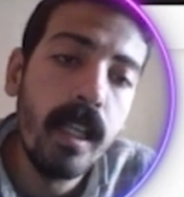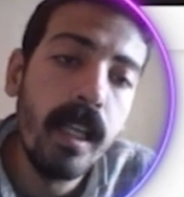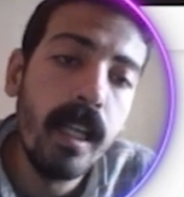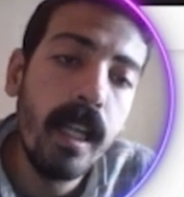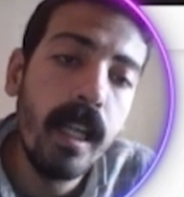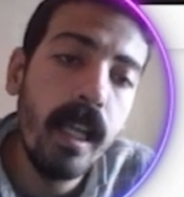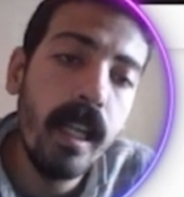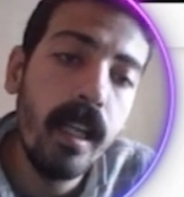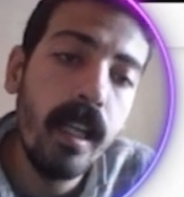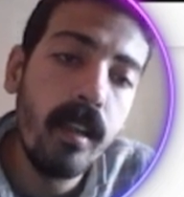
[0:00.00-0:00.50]

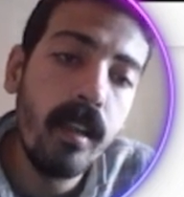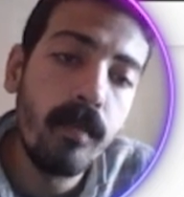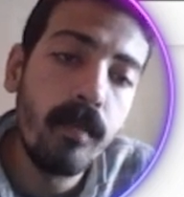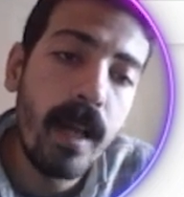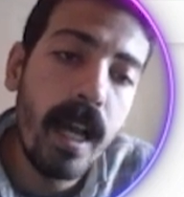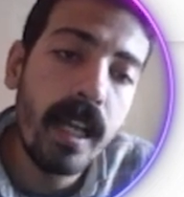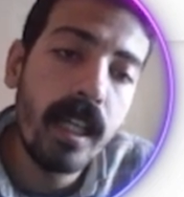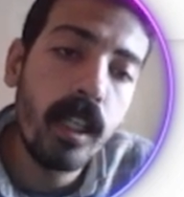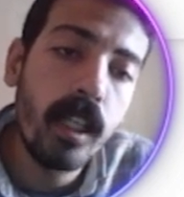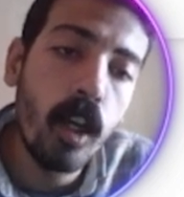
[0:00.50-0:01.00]

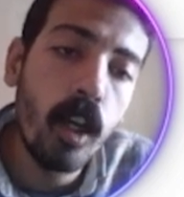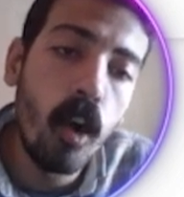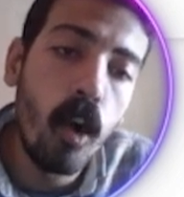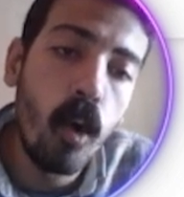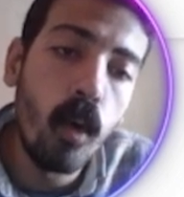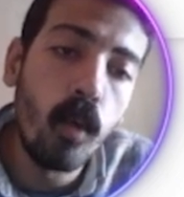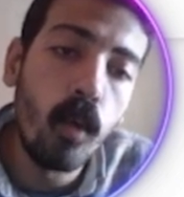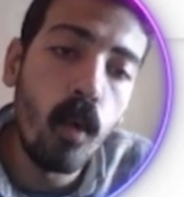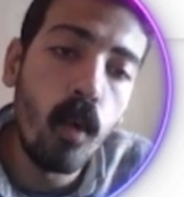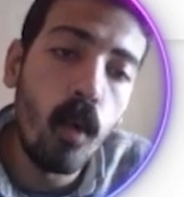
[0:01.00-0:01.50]

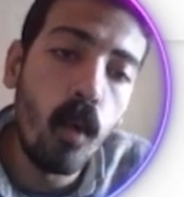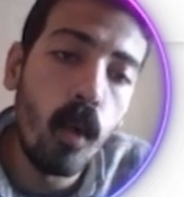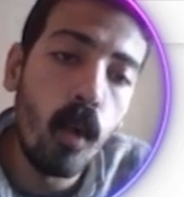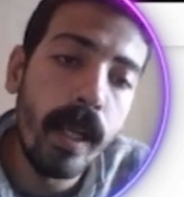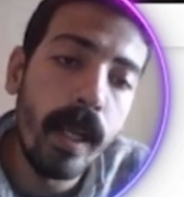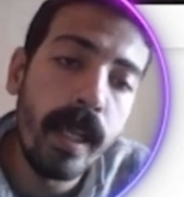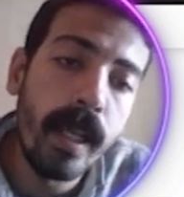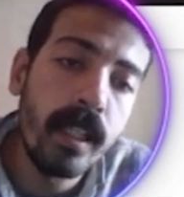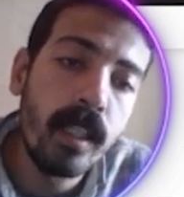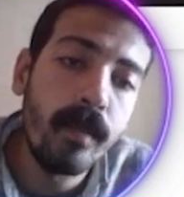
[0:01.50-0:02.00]

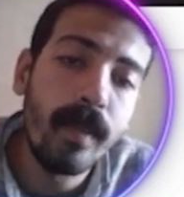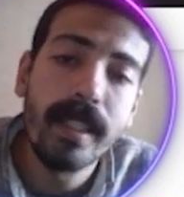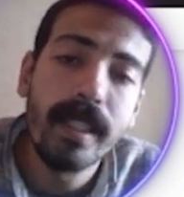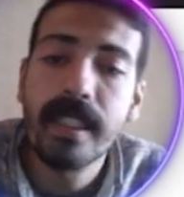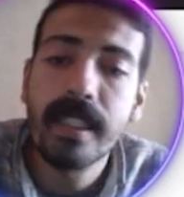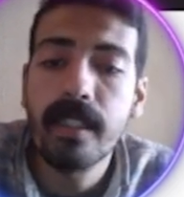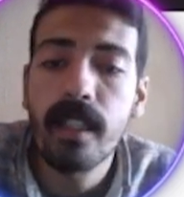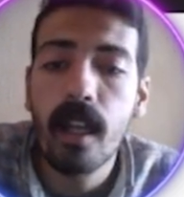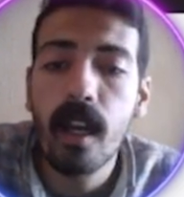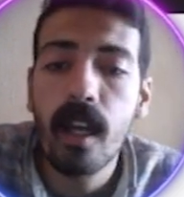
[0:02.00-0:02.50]
للمجهول يبقى
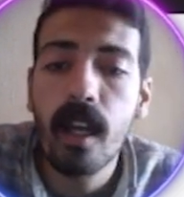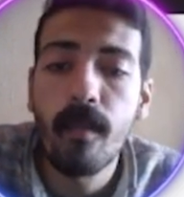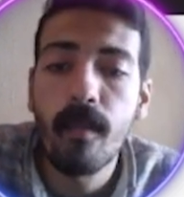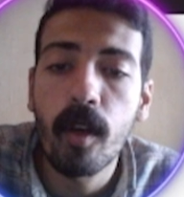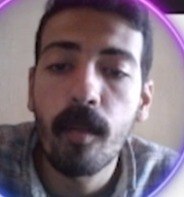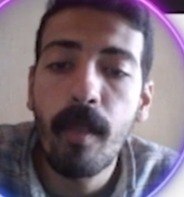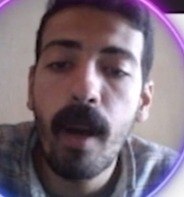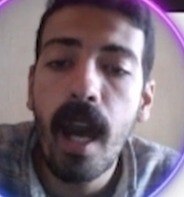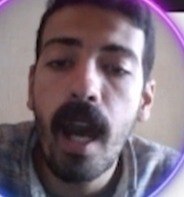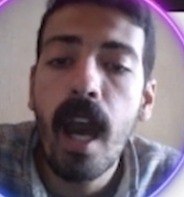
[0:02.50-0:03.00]
دي كده رقم
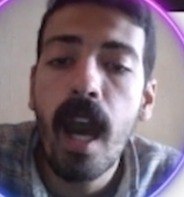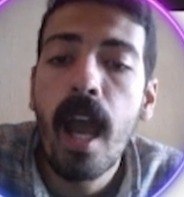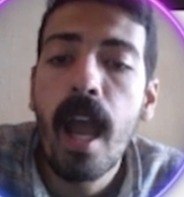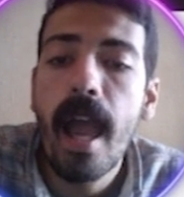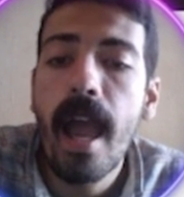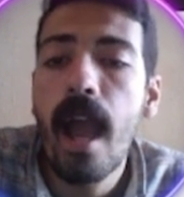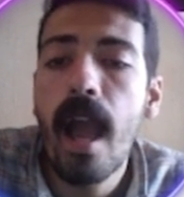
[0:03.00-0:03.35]
أربعة